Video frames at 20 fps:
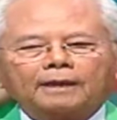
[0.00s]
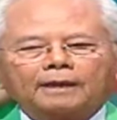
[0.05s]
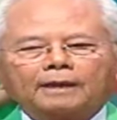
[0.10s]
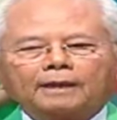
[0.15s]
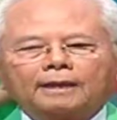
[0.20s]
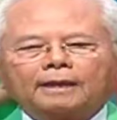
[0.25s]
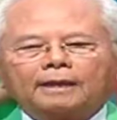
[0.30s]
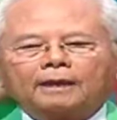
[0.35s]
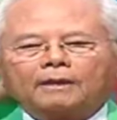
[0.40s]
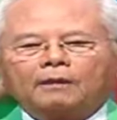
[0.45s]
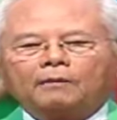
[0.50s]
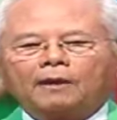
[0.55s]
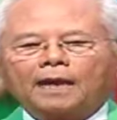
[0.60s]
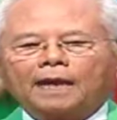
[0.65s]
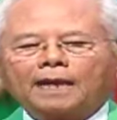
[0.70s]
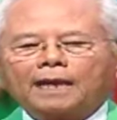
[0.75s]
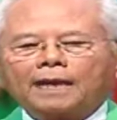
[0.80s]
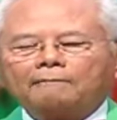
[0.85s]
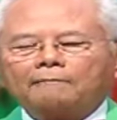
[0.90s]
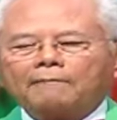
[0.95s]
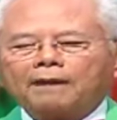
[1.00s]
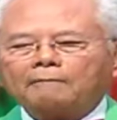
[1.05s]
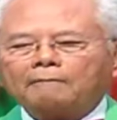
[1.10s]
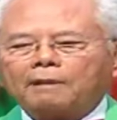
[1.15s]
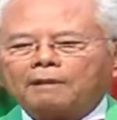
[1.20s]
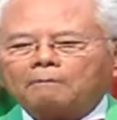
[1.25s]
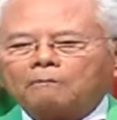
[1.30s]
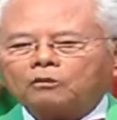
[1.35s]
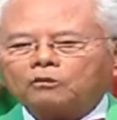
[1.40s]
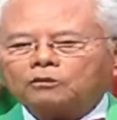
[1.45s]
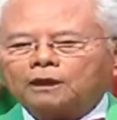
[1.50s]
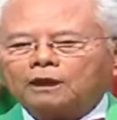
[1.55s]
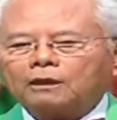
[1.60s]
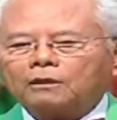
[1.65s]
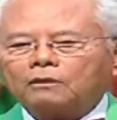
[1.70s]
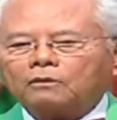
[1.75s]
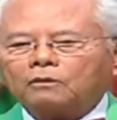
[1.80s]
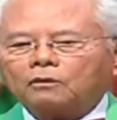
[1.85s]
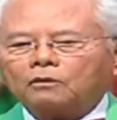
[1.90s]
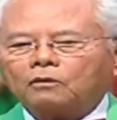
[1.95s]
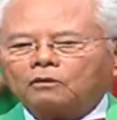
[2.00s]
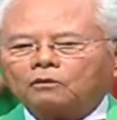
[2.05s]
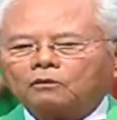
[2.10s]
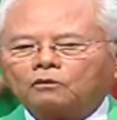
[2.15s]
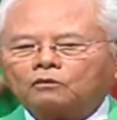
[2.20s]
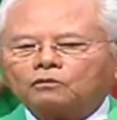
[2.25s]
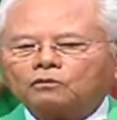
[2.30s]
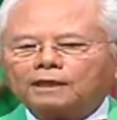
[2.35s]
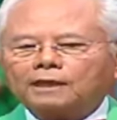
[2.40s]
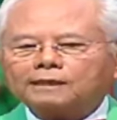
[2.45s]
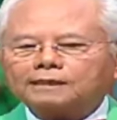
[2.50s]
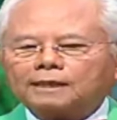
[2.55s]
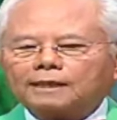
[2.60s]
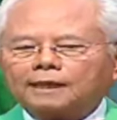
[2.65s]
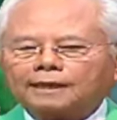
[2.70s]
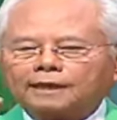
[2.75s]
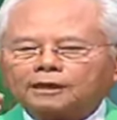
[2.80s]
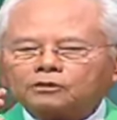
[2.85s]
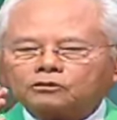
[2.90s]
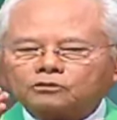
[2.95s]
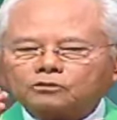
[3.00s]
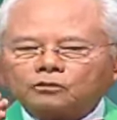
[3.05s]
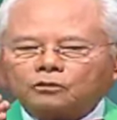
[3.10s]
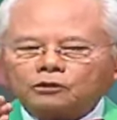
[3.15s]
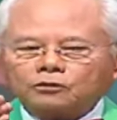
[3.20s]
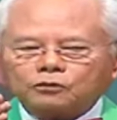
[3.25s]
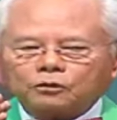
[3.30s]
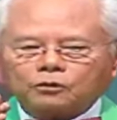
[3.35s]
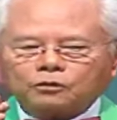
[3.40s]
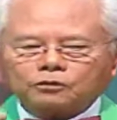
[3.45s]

Walang ibang mabuting guro kundi si Kristo Jesus.